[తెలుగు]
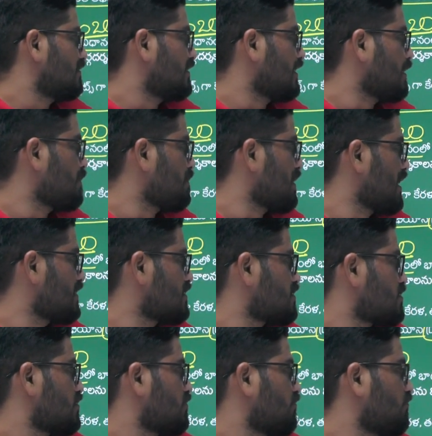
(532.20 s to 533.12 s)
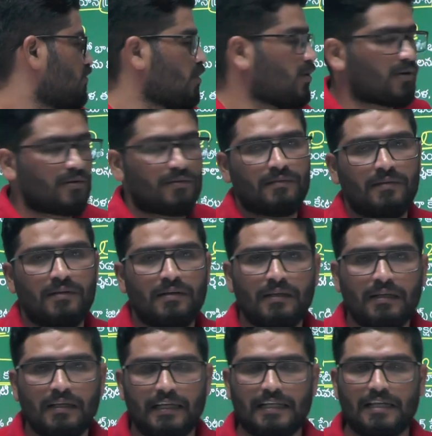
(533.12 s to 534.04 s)
త్రీ ప్లస్ ఫోర్
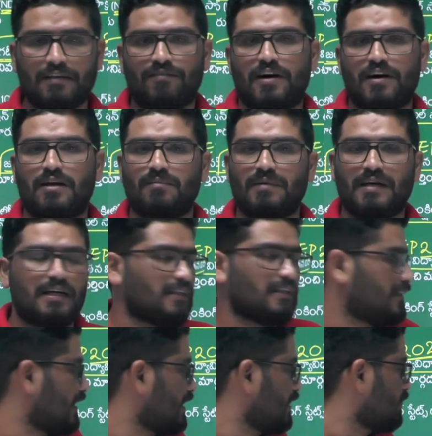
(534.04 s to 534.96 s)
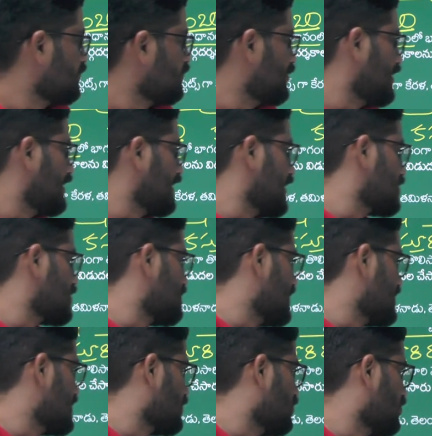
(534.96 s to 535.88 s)
ఇనే ఫార్ములా దీని గురించి
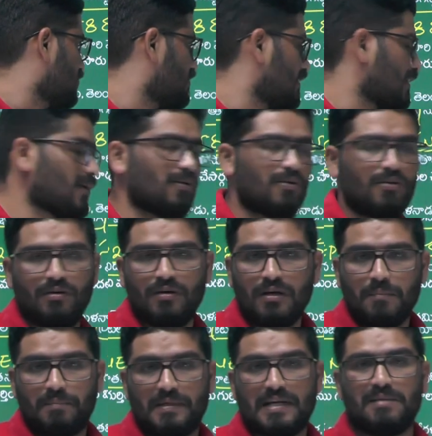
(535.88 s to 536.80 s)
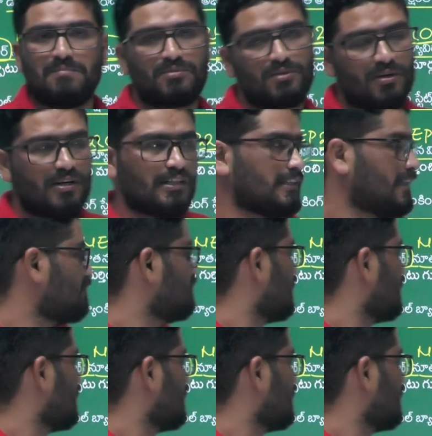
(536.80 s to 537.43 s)
టీఎస్పిఎస్సి గ్రూప్ వన్లో ప్రిలిమ్స్లో అడగడం